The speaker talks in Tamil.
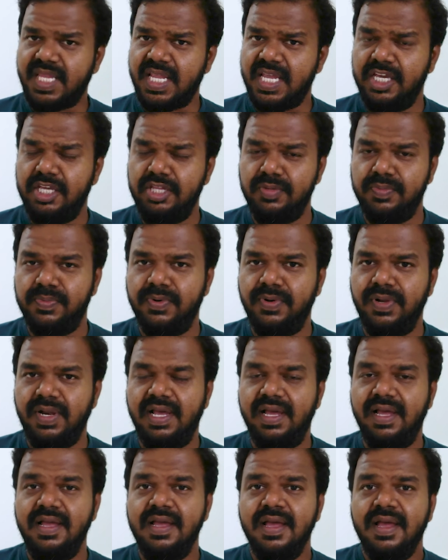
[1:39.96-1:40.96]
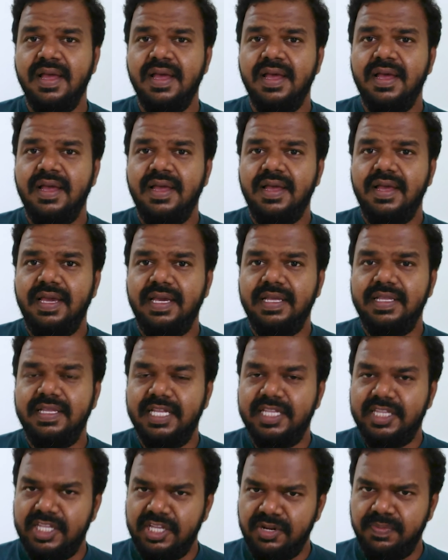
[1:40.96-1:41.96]
இது போல இந்த
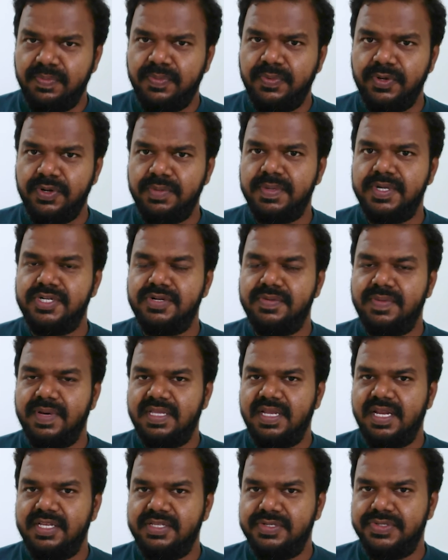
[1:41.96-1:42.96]
திருப்பூர் மற்றும் அதனை